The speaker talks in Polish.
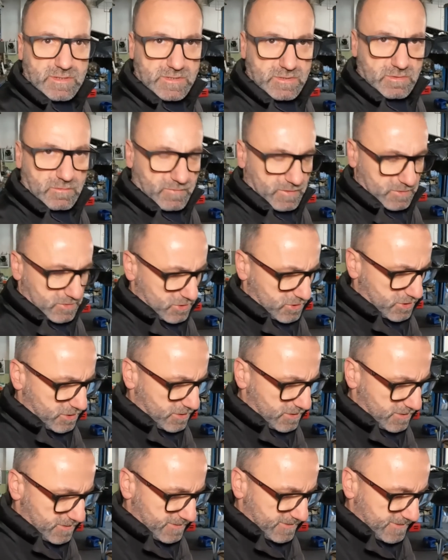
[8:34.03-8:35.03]
testować.
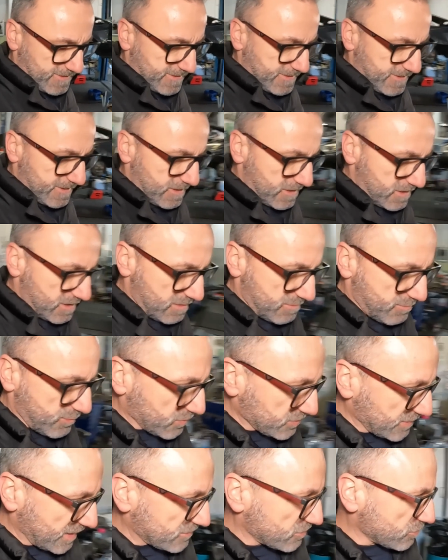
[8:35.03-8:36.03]
E,
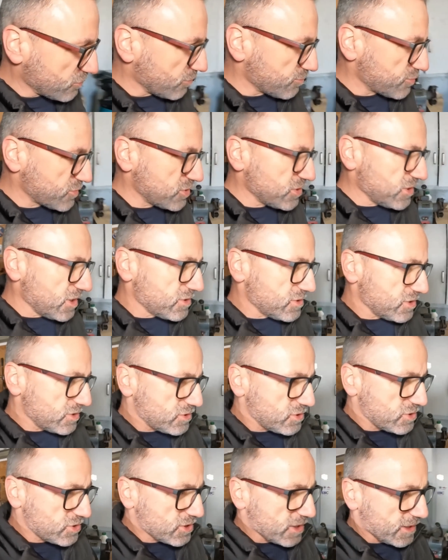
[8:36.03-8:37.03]
Ponadto przyjedzie
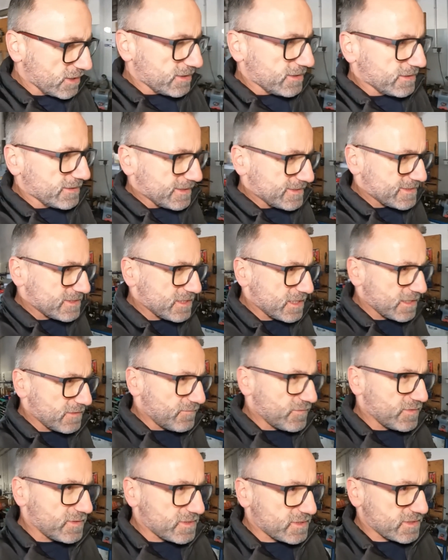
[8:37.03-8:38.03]
dzisiaj na
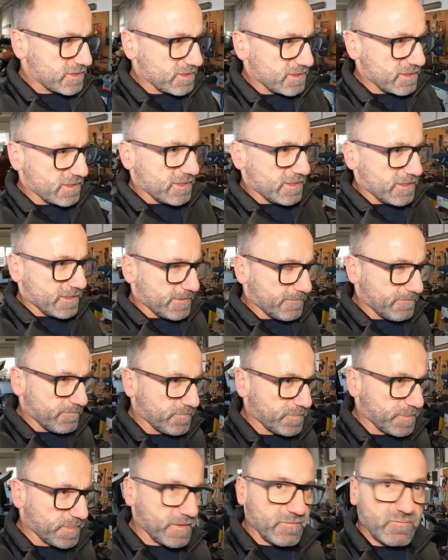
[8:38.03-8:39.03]
serwis
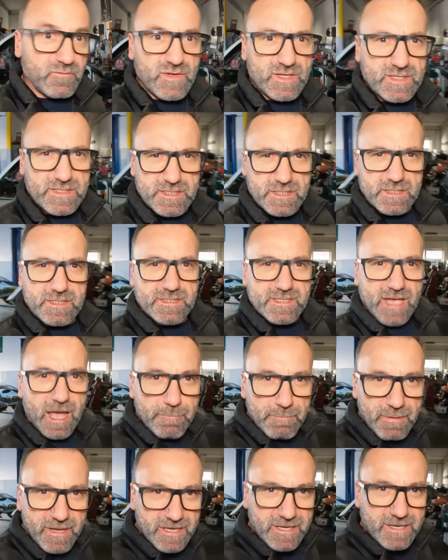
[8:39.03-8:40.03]
widz
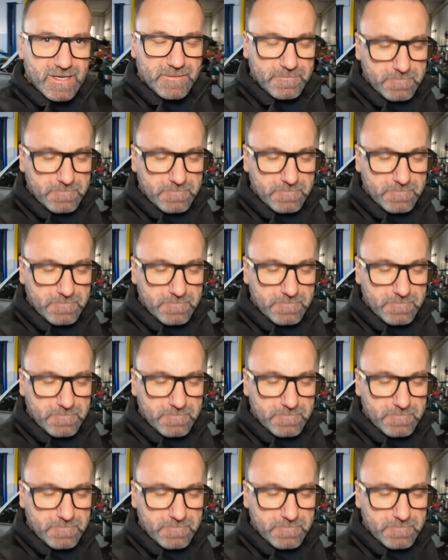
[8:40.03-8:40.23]
Zapek